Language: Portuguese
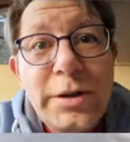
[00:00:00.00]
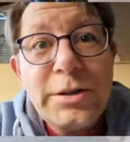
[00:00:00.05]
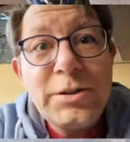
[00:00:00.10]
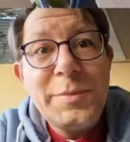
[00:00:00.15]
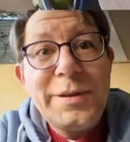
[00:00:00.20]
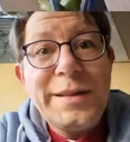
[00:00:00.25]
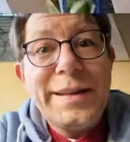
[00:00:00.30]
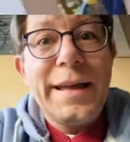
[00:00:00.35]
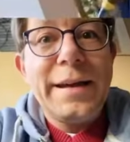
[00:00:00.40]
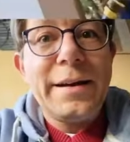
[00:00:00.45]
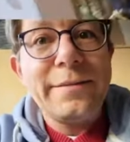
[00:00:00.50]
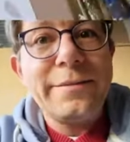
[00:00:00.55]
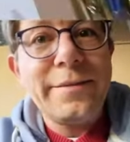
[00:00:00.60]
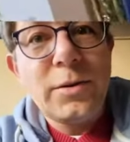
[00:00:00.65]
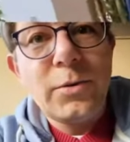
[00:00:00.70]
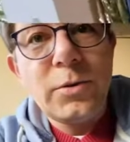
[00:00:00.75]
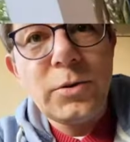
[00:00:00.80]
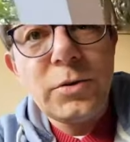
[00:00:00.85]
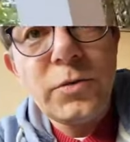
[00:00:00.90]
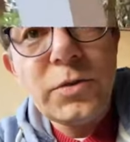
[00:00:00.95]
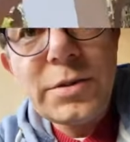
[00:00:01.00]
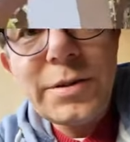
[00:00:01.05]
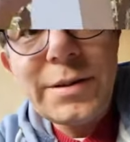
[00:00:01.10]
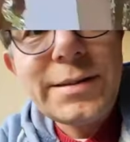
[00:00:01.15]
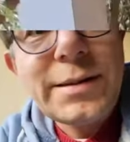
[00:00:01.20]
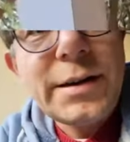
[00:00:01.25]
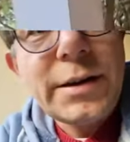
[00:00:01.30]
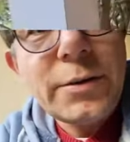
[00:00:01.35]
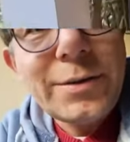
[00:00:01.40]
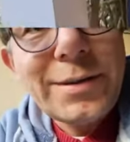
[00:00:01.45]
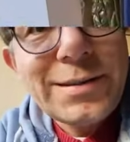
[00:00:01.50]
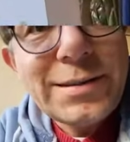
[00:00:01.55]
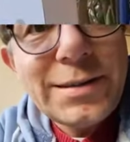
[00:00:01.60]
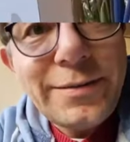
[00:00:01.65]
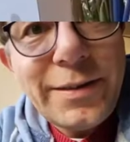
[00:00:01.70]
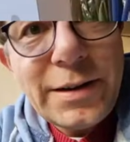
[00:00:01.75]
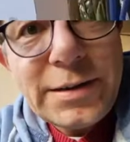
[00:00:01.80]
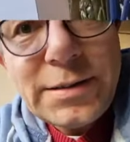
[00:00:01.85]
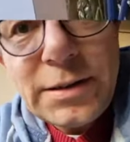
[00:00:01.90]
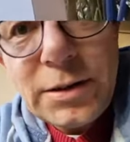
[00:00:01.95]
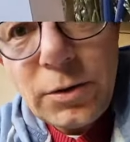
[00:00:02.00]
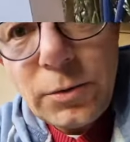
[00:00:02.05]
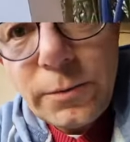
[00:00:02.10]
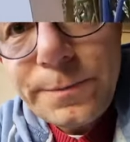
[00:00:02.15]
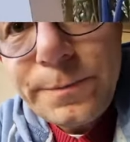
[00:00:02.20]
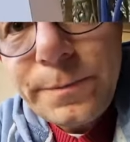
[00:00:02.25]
de Minerva quando vocês ganham esse vasinho.